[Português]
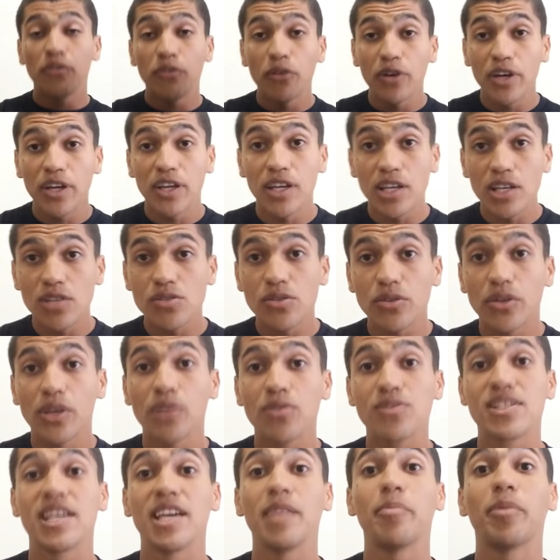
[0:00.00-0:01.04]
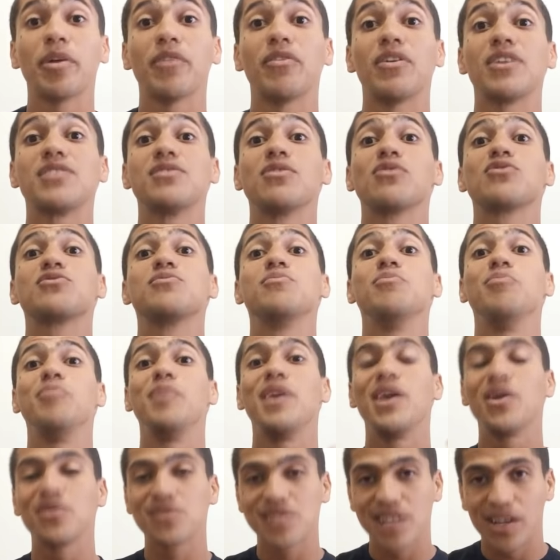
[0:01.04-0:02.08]
E foi isso que eu usei para fazer os
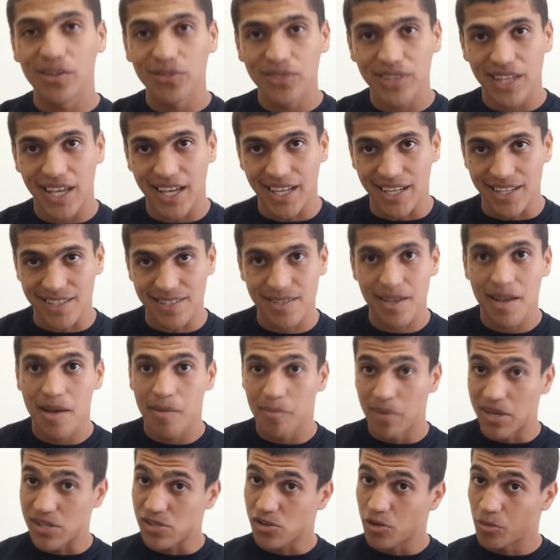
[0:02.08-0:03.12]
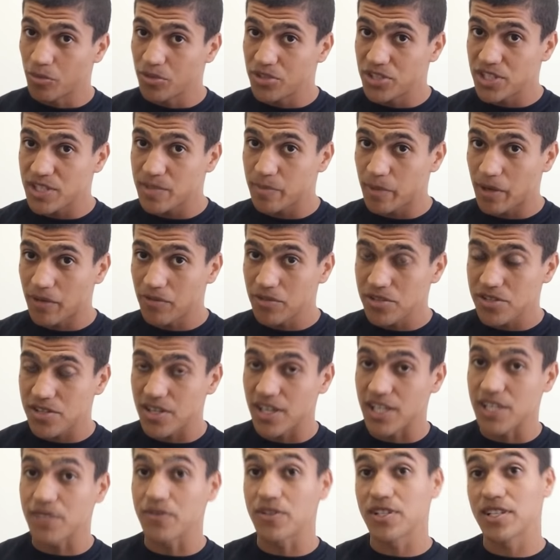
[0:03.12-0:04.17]
meus halteres. Mas como disse para
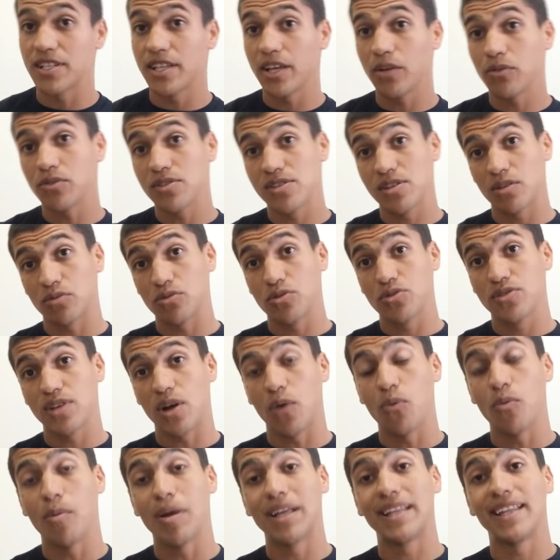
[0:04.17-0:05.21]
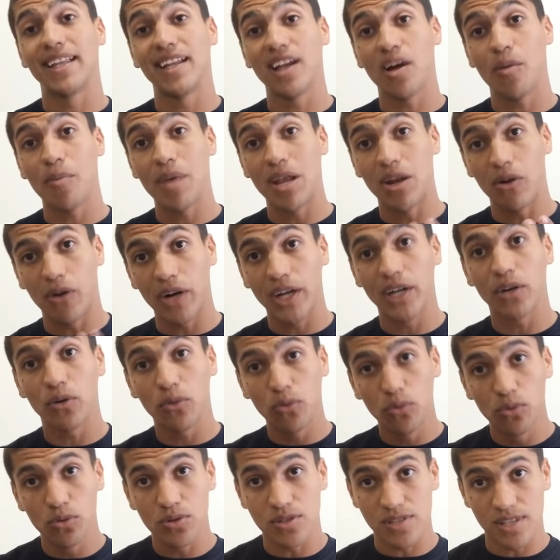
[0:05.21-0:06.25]
vocês, se você tem condição de usar um material
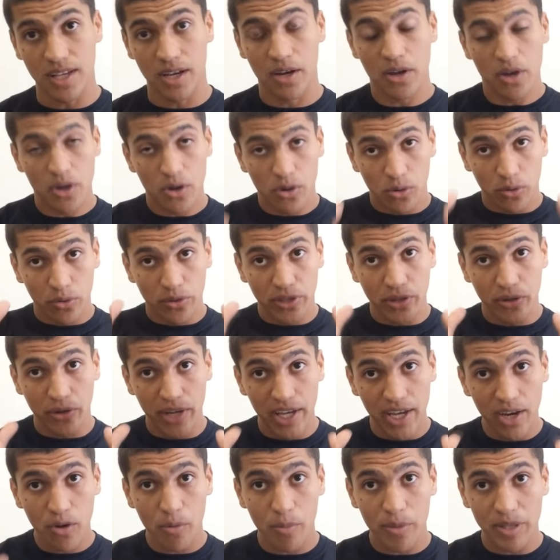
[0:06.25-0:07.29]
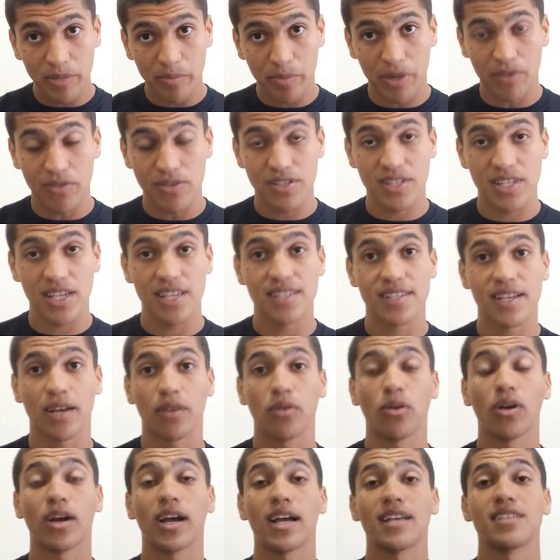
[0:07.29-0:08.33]
melhor, usa. O que eu recomendo para vocês é
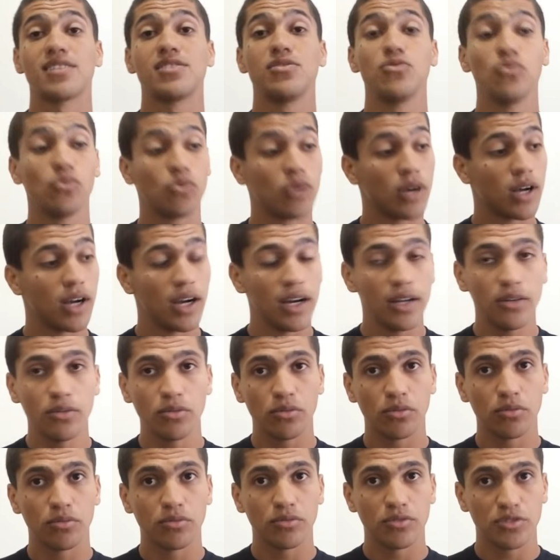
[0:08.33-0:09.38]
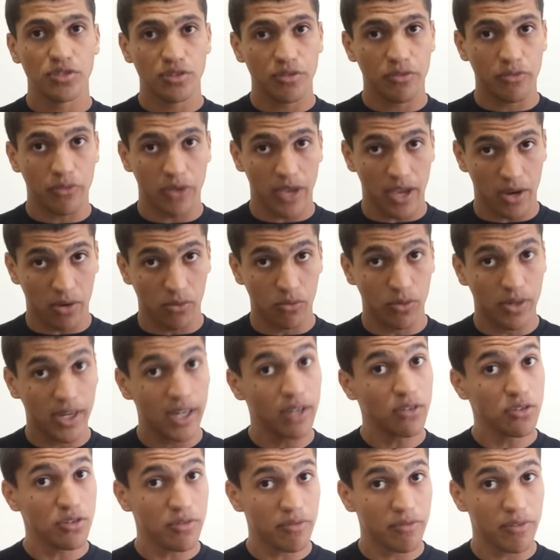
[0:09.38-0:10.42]
colocar assim um cano de ferro, um
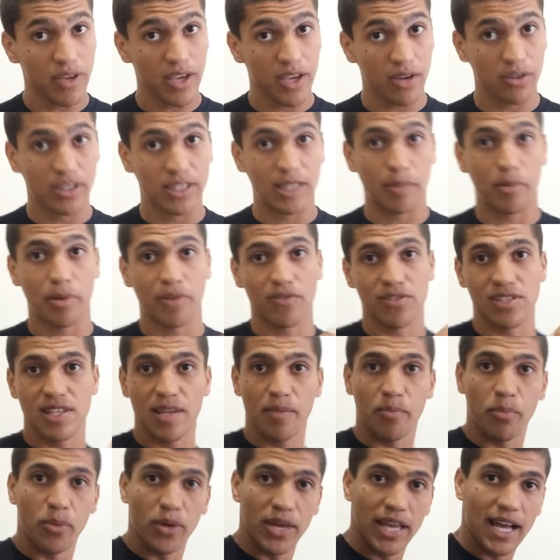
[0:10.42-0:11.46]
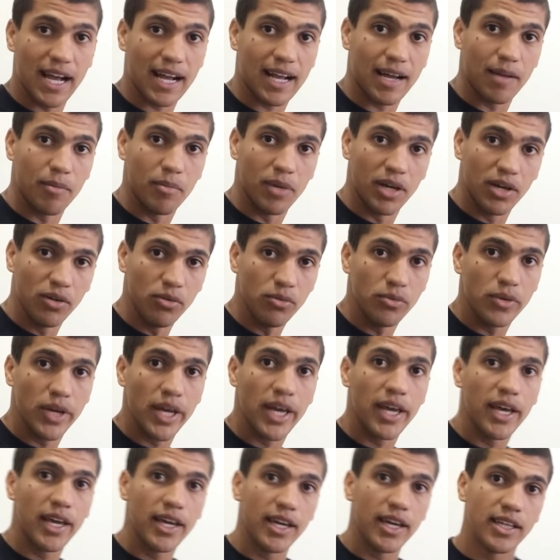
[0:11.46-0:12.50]
cano de ferro, que dá para você apoiar com a mão,
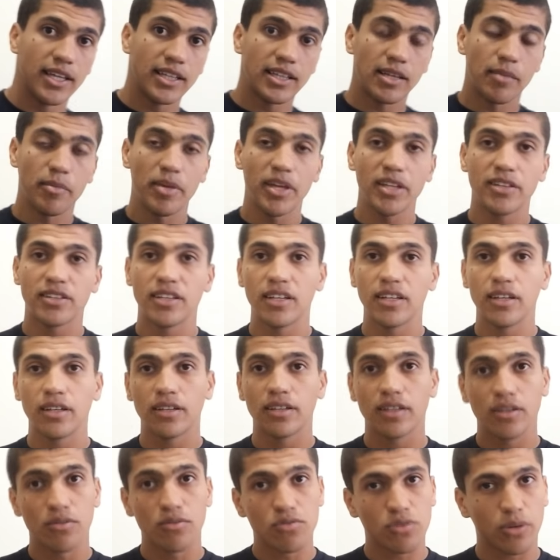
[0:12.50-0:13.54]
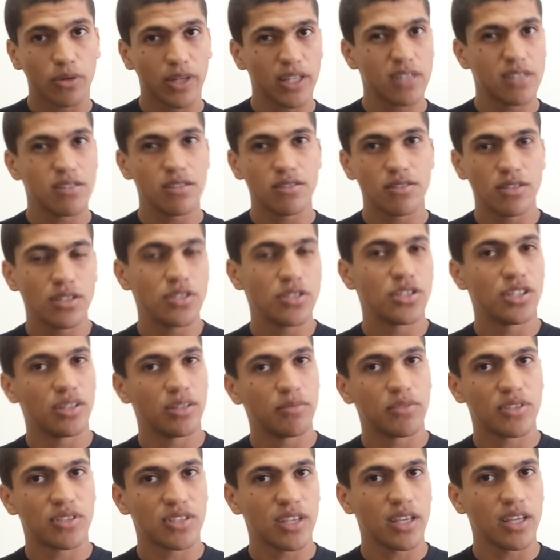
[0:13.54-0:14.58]
e também tem que ter uns 45
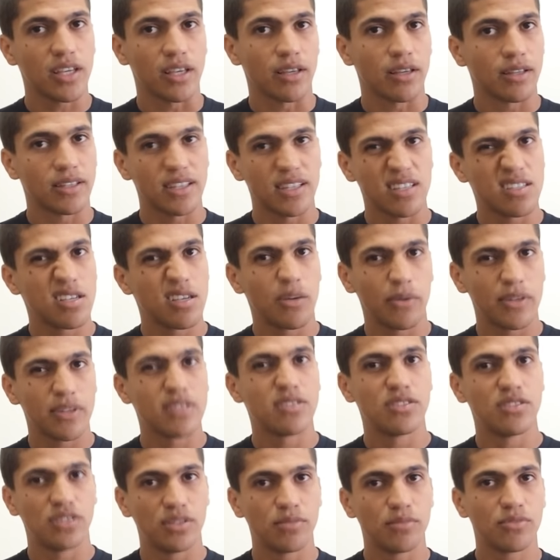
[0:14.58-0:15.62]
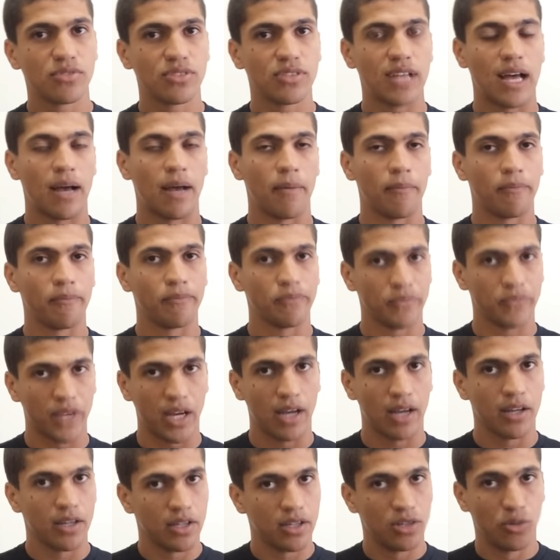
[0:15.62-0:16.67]
centímetros aí, até 50 centímetros dá,
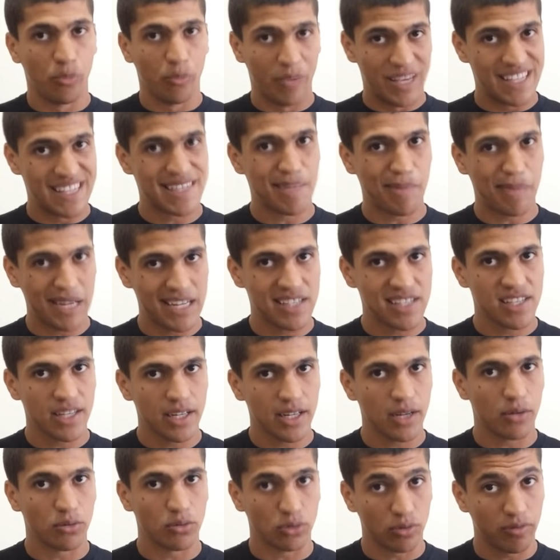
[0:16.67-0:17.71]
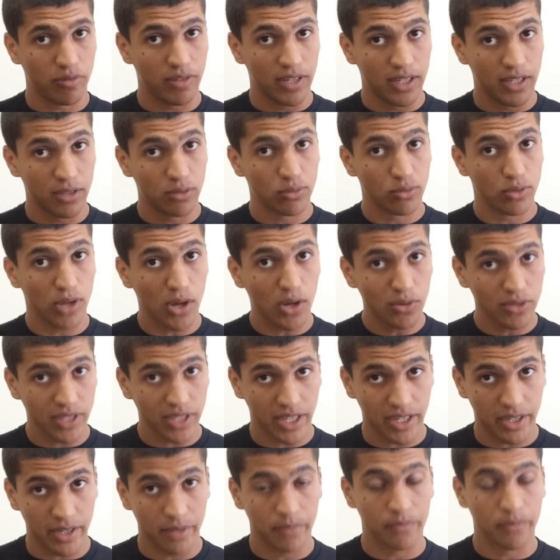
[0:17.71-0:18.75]
tá? Não pensa malícia não, tô falando do
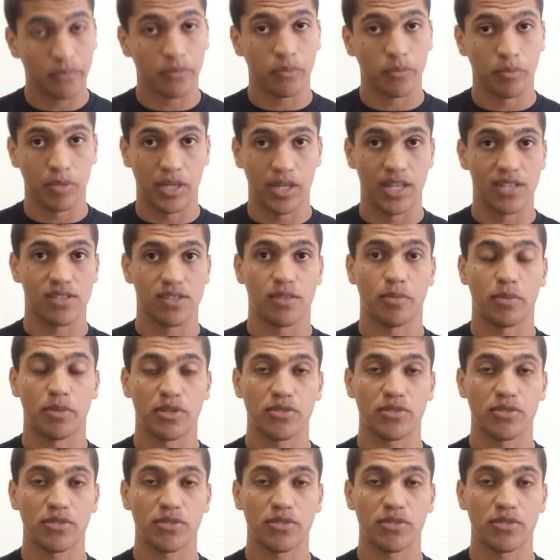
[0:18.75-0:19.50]
halter, beleza?